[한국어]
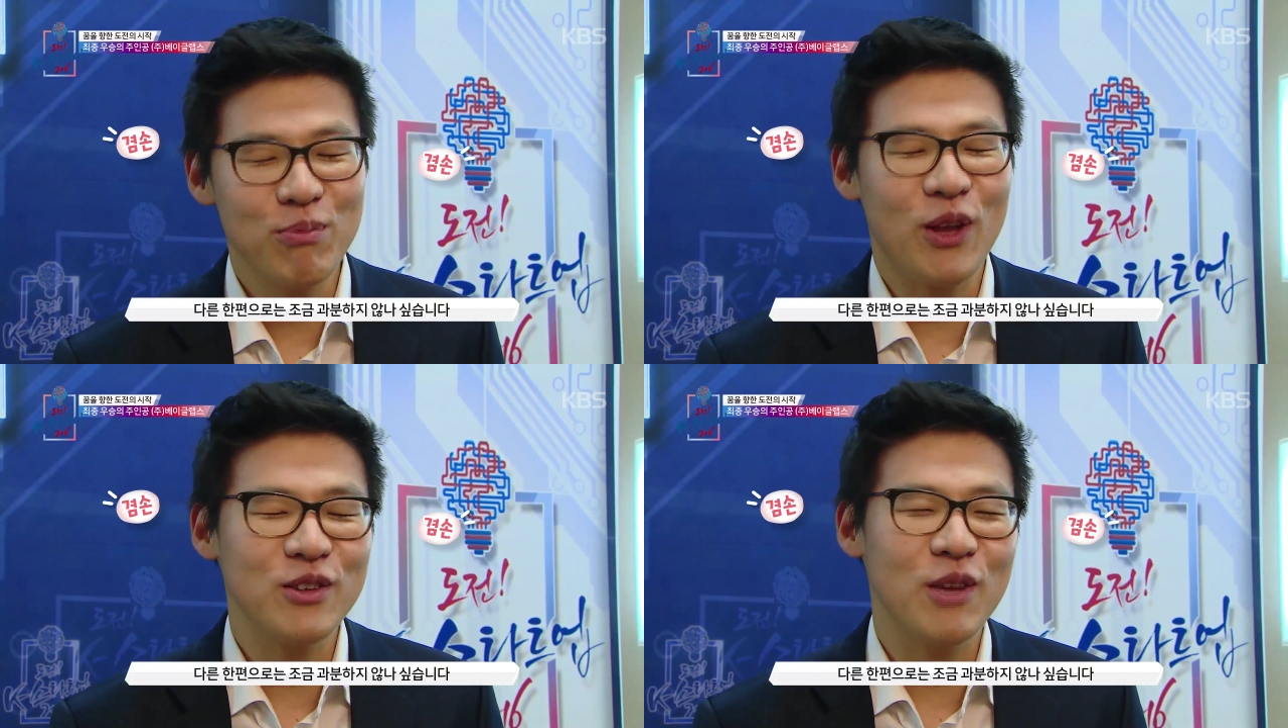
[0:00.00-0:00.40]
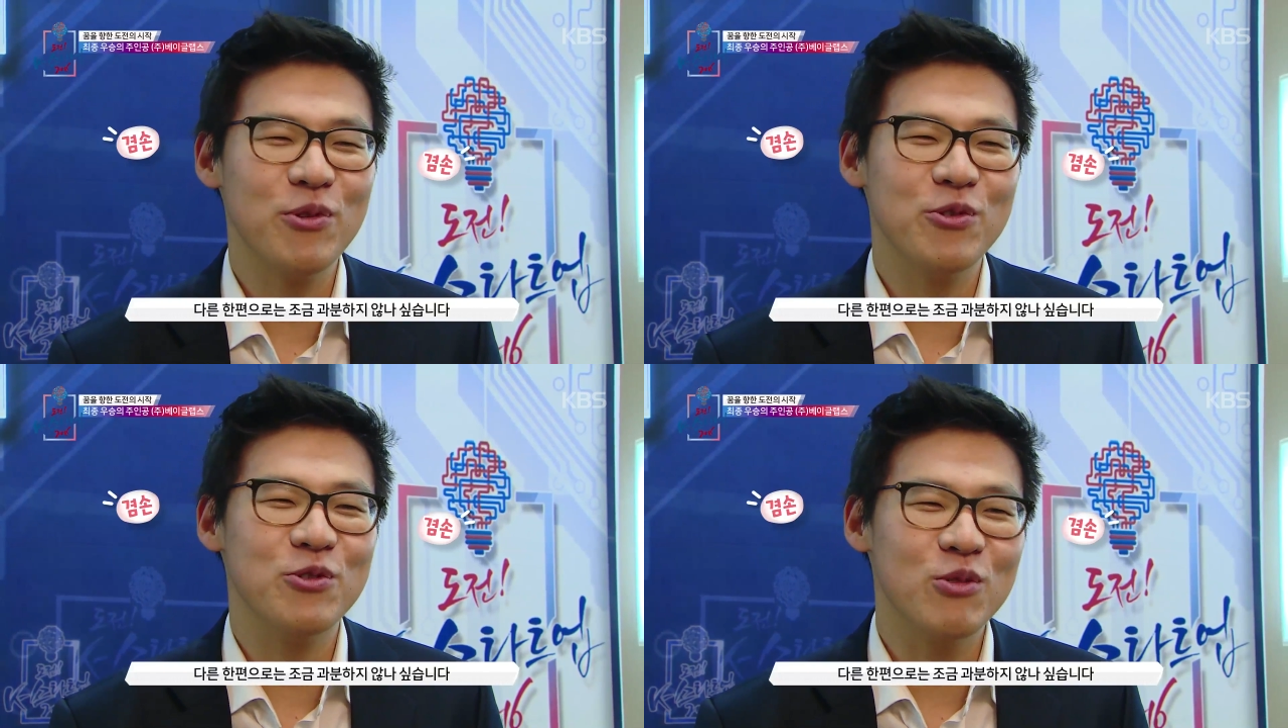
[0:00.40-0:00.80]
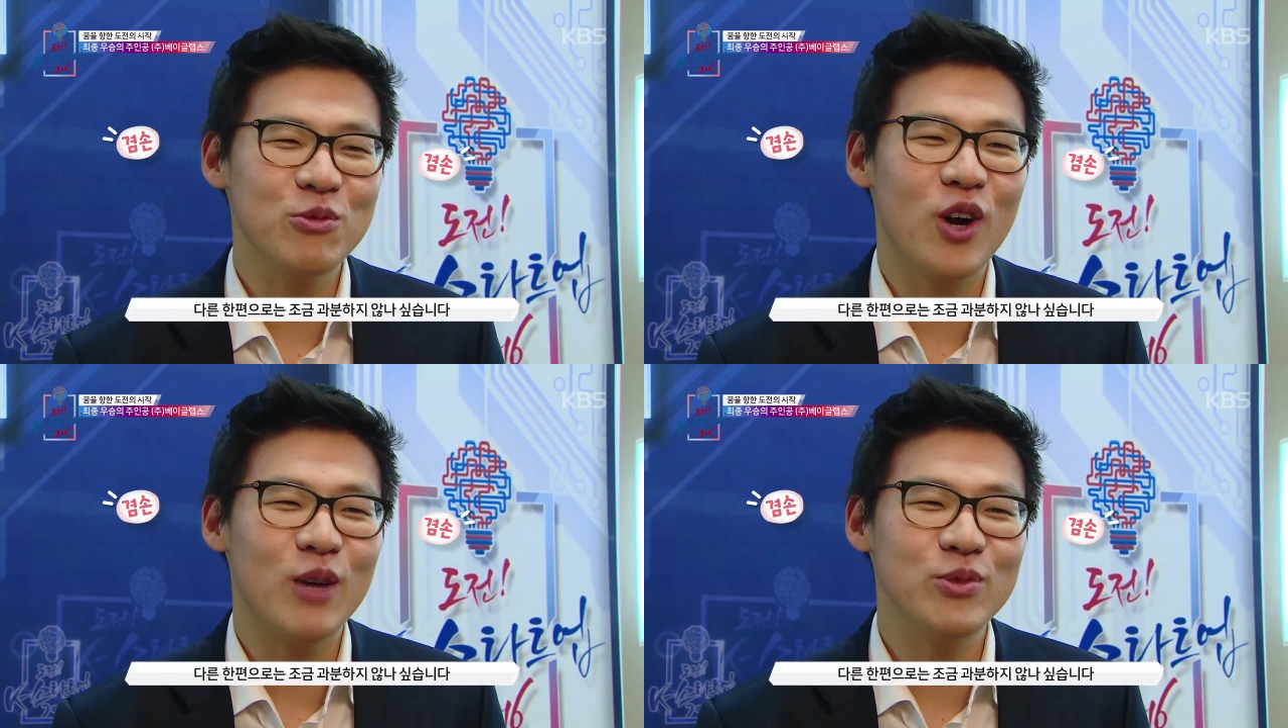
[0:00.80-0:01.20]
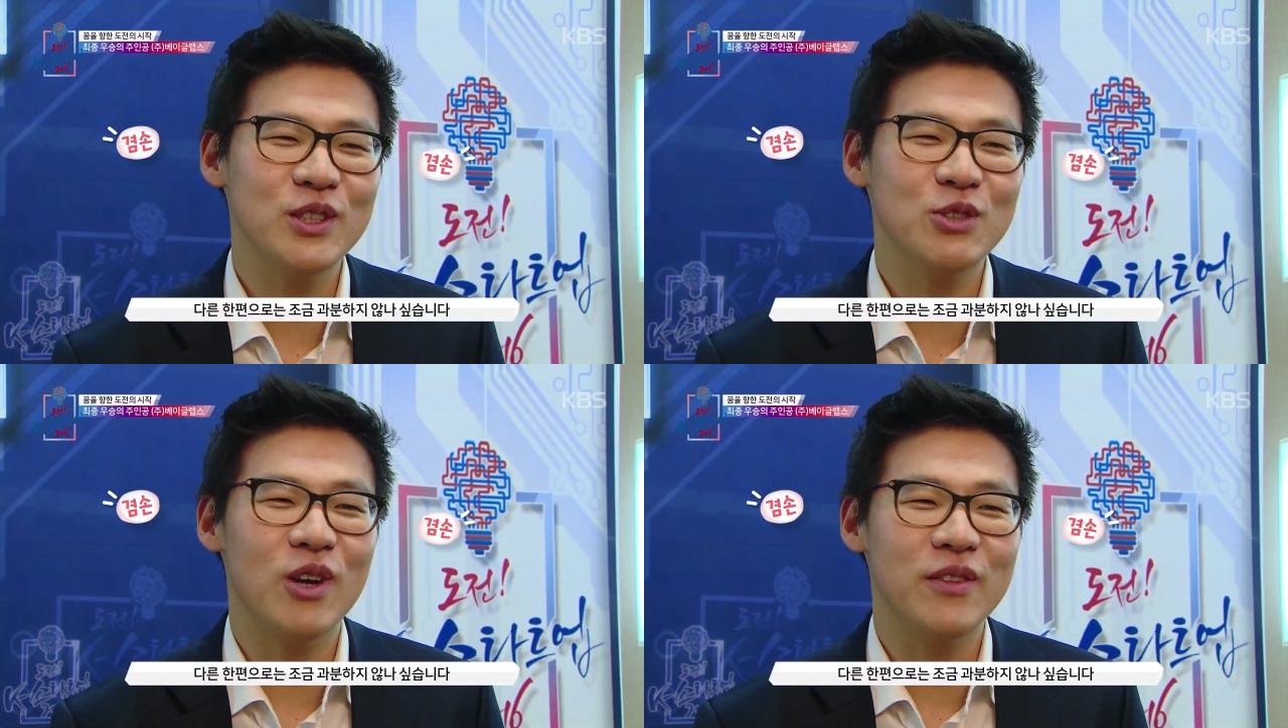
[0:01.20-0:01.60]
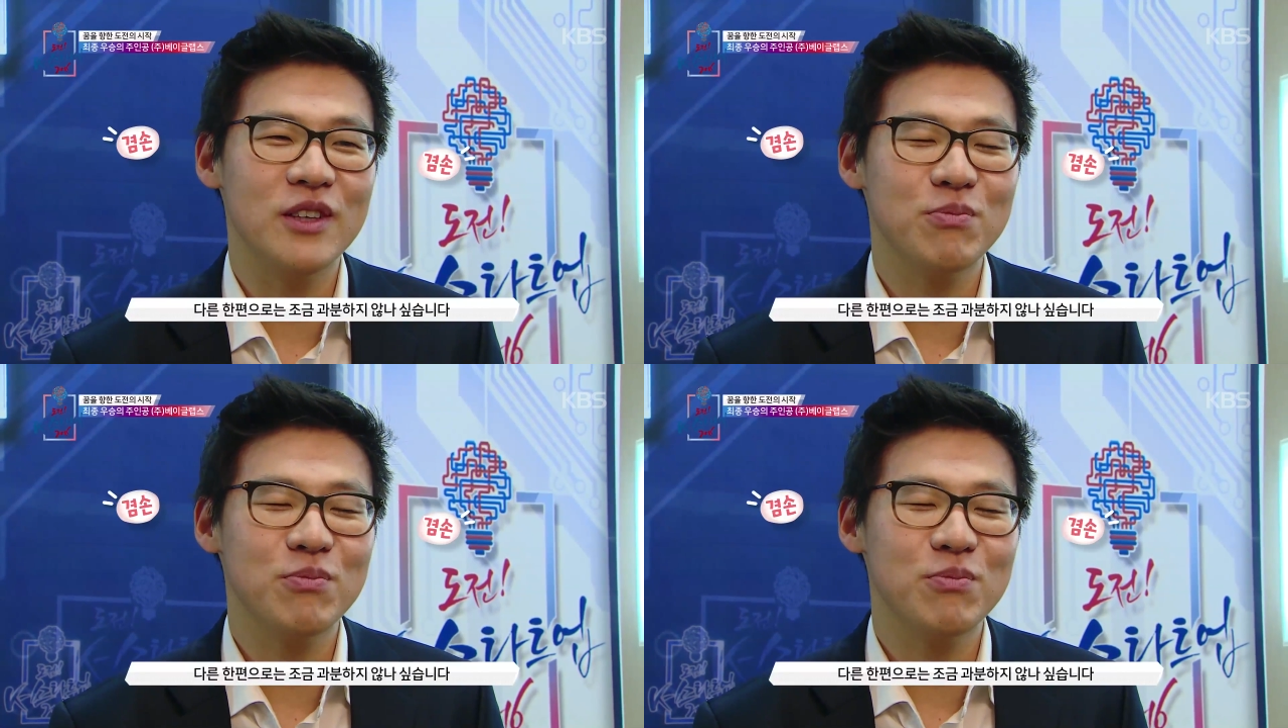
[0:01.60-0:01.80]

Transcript: 다른 한편으로 너무 과분하지도 않나